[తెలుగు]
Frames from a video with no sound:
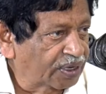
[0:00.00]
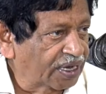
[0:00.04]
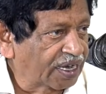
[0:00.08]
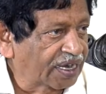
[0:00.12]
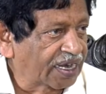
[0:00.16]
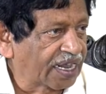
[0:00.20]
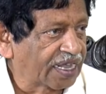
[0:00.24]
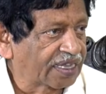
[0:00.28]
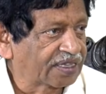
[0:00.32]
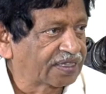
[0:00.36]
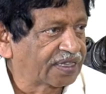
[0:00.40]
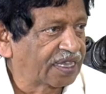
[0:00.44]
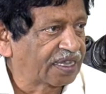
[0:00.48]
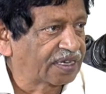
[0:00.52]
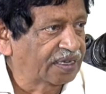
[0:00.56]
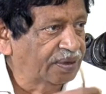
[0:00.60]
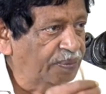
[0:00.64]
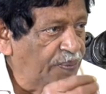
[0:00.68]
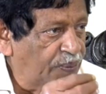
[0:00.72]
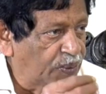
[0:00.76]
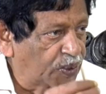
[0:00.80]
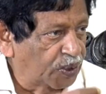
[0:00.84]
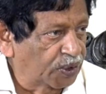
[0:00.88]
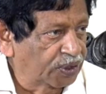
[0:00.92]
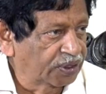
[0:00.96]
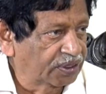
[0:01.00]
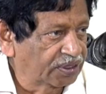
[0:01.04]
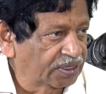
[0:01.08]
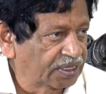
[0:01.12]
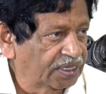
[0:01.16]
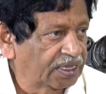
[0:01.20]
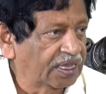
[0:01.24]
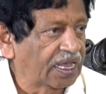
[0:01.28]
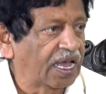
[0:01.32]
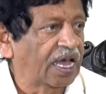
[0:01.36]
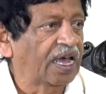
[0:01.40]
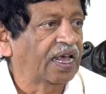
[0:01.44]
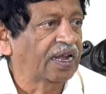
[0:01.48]
ఉన్న రాజధాని
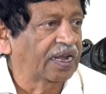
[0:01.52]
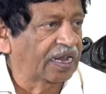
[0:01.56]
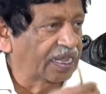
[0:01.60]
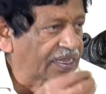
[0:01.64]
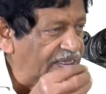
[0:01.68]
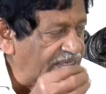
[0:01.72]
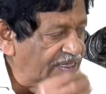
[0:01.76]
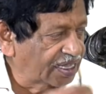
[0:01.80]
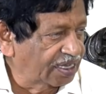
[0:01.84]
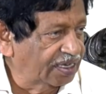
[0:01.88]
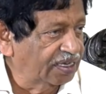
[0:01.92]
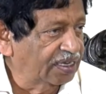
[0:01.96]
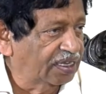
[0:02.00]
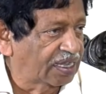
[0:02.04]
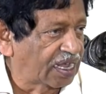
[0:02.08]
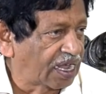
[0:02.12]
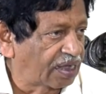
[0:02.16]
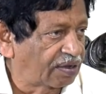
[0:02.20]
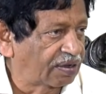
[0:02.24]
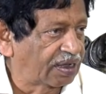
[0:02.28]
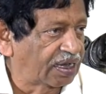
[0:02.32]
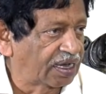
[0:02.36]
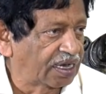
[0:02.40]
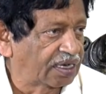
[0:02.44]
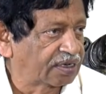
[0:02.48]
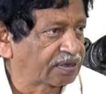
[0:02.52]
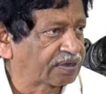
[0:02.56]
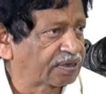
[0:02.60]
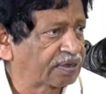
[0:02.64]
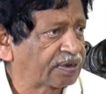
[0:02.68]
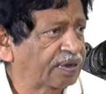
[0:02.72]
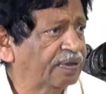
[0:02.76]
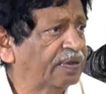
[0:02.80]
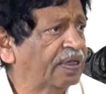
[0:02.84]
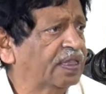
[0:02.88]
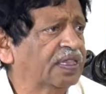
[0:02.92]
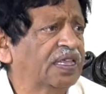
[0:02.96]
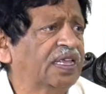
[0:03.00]
పోయింది ఆ రాజధాని
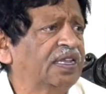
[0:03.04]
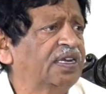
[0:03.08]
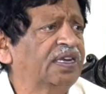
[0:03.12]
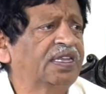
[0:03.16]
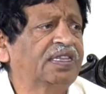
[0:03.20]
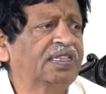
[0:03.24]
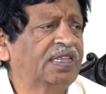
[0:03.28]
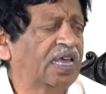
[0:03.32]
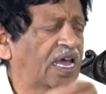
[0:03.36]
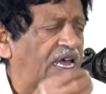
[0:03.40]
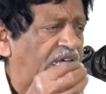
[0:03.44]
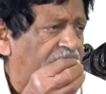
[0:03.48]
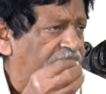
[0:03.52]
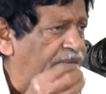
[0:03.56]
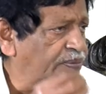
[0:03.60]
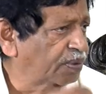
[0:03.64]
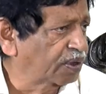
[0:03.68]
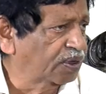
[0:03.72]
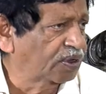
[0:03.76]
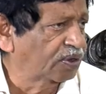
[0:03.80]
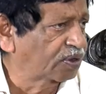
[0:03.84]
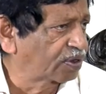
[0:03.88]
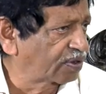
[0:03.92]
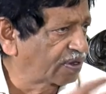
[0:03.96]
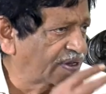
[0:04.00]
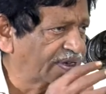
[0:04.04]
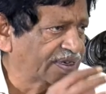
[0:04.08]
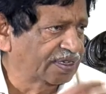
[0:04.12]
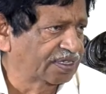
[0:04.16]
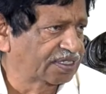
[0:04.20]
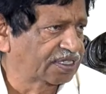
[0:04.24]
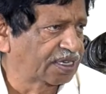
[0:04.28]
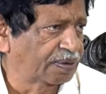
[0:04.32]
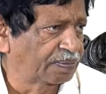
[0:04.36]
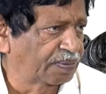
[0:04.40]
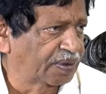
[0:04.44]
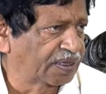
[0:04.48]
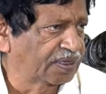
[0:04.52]
కావాలంటున్నాం అదనేది
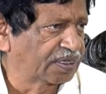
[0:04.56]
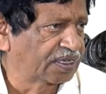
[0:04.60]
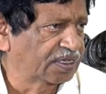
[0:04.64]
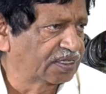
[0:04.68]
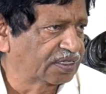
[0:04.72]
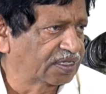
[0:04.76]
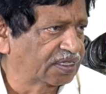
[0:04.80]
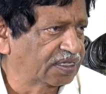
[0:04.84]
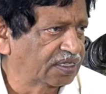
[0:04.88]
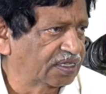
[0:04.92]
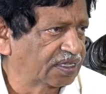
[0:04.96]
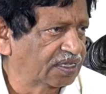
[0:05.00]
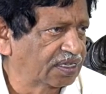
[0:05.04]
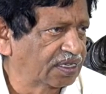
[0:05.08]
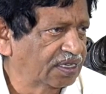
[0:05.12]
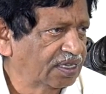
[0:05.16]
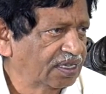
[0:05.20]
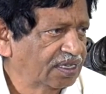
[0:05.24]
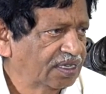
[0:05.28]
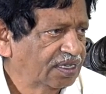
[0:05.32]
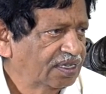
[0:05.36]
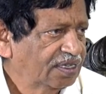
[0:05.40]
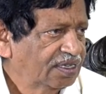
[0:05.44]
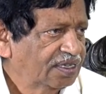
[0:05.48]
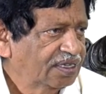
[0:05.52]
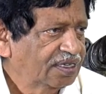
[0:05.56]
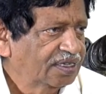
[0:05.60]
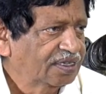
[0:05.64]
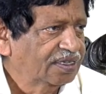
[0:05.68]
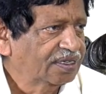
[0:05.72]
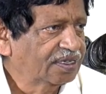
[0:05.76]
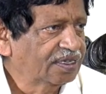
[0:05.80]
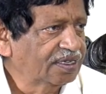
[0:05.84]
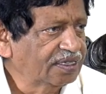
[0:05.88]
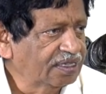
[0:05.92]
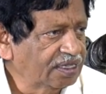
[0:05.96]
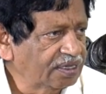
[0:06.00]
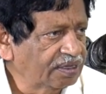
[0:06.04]
ఆత్మగౌరవానికి సంబంధించింది
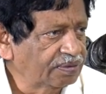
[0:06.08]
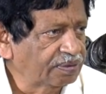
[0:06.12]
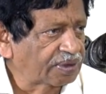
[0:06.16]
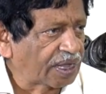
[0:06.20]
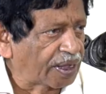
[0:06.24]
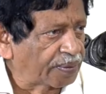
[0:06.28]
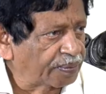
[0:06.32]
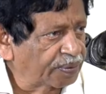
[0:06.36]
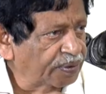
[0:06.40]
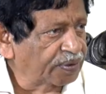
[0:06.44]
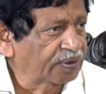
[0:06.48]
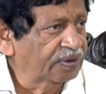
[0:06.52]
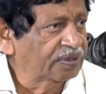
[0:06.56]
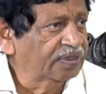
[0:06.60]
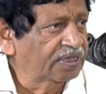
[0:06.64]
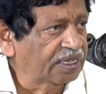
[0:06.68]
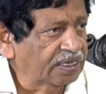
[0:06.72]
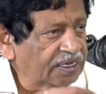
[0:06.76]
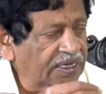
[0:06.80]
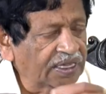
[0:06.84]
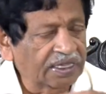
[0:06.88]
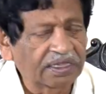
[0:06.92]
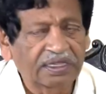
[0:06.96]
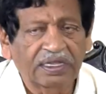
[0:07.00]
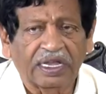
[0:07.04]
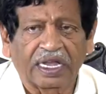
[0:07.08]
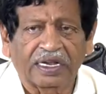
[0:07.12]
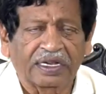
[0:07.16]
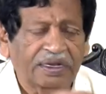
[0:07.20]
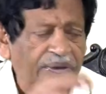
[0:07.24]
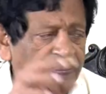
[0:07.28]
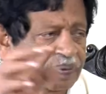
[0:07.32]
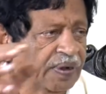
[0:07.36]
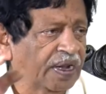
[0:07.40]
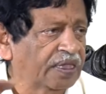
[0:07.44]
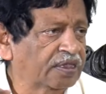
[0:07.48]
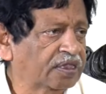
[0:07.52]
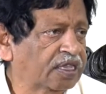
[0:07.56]
ఇది అభివృద్ధి అనేది
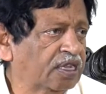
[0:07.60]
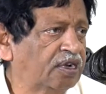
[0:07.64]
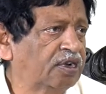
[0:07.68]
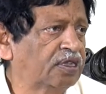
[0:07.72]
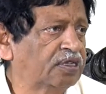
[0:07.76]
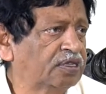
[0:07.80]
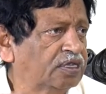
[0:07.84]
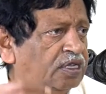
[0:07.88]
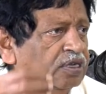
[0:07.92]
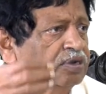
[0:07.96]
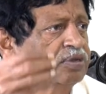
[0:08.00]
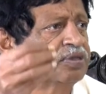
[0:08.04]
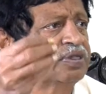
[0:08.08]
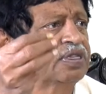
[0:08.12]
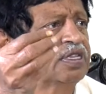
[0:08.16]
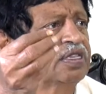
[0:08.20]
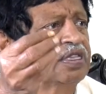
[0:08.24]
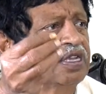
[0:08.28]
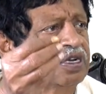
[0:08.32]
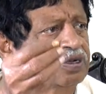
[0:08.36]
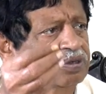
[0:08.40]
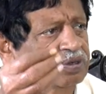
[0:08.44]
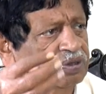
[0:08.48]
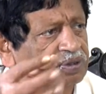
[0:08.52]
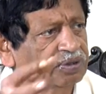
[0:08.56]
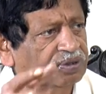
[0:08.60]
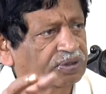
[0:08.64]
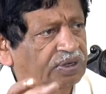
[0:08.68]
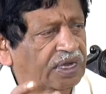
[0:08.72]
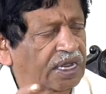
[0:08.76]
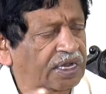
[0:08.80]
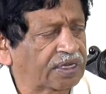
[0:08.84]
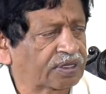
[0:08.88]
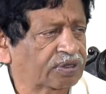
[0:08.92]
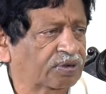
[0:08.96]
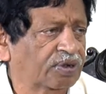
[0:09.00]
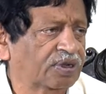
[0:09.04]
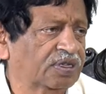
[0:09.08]
అన్ని ప్రాంతాల్లో జరుగుతుంది అటు
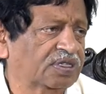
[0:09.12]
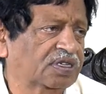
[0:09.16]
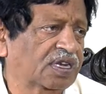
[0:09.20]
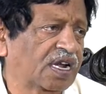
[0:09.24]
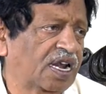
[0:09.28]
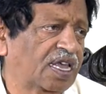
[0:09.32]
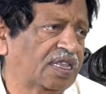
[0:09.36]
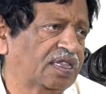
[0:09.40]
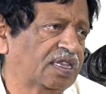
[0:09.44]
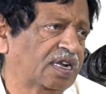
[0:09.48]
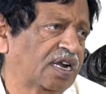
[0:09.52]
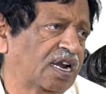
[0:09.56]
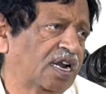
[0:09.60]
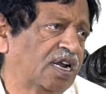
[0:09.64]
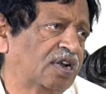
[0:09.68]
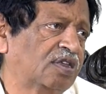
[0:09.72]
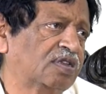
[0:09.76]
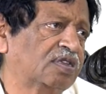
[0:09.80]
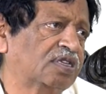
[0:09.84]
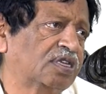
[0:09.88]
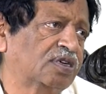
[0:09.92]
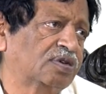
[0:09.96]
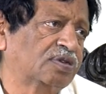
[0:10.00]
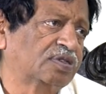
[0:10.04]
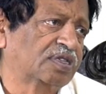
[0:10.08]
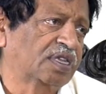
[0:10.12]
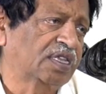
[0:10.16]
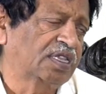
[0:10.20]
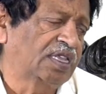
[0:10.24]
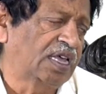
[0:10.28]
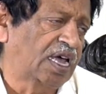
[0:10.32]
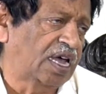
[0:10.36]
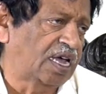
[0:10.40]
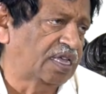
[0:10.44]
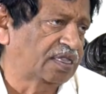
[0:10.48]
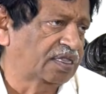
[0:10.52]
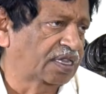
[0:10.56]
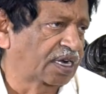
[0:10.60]
నార్త్ కోస్టల్ ఆంధ్రాలో జరుగుతుంది
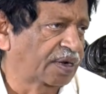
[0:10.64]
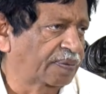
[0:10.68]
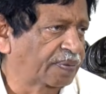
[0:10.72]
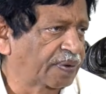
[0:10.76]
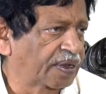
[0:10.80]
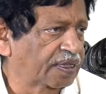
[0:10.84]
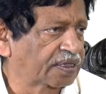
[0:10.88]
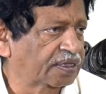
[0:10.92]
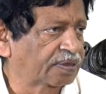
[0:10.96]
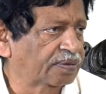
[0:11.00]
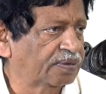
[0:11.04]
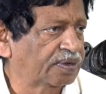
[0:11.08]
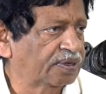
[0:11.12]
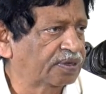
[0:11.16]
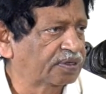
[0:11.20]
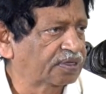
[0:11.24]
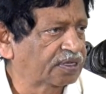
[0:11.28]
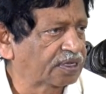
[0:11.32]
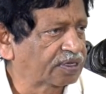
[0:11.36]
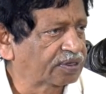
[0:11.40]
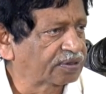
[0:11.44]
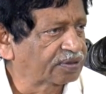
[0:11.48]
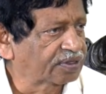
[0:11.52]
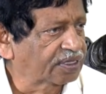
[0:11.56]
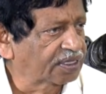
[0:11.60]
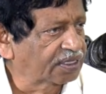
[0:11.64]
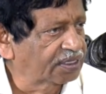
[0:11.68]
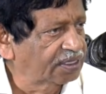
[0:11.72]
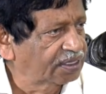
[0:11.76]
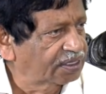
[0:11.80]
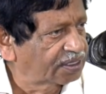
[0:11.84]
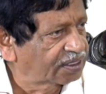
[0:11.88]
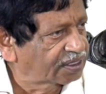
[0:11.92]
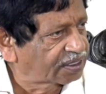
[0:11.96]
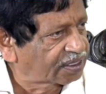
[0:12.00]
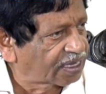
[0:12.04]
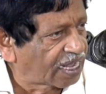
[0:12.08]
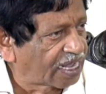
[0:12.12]
ఆంధ్ర ప్రాంతంలో జరుగుతుంది
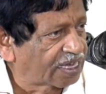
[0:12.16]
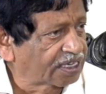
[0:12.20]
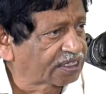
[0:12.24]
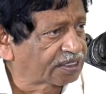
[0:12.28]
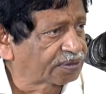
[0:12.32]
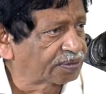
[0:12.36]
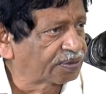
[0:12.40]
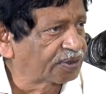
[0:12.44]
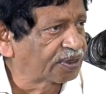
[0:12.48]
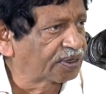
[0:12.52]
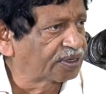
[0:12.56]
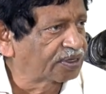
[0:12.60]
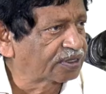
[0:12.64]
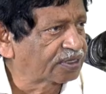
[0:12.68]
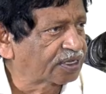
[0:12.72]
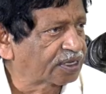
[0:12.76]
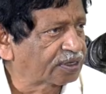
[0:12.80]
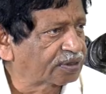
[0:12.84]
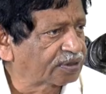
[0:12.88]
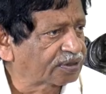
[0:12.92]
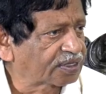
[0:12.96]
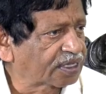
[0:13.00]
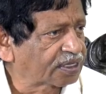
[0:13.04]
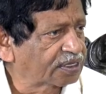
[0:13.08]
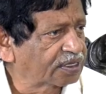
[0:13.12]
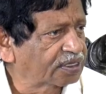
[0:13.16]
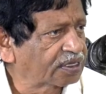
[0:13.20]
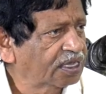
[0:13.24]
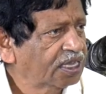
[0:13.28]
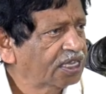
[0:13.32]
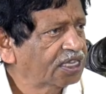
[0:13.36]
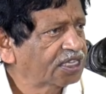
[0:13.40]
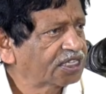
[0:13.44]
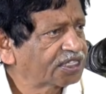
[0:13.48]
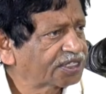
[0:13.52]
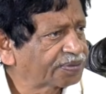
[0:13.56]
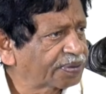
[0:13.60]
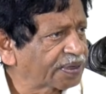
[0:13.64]
రాయలసీమలోనూ జరుగుతుంది
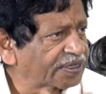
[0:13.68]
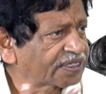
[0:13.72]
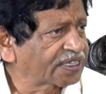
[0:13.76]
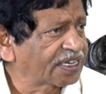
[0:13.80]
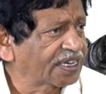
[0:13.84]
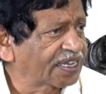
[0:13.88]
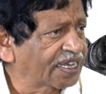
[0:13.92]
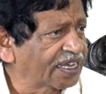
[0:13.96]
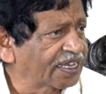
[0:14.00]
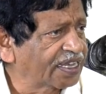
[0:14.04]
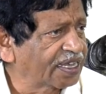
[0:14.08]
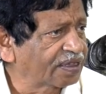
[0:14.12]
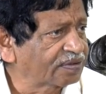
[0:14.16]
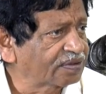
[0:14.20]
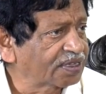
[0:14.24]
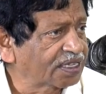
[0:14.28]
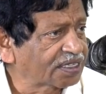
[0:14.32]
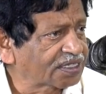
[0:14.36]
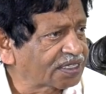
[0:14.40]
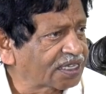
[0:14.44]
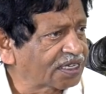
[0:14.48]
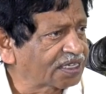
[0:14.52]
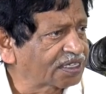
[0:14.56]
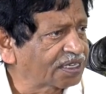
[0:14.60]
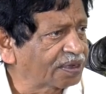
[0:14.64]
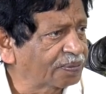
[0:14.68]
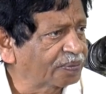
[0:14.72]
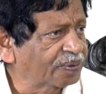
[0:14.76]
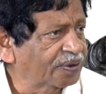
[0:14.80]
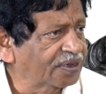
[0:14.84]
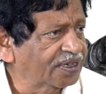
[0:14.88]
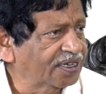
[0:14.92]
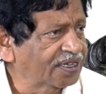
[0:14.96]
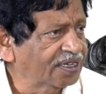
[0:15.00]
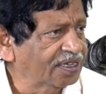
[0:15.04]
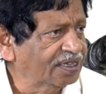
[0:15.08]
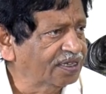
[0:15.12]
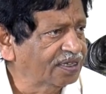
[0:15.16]
స్పెషల్గా ఏం చేస్తారు
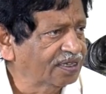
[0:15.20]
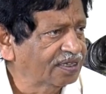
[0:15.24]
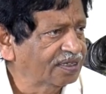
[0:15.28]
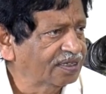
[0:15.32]
చెప్పండి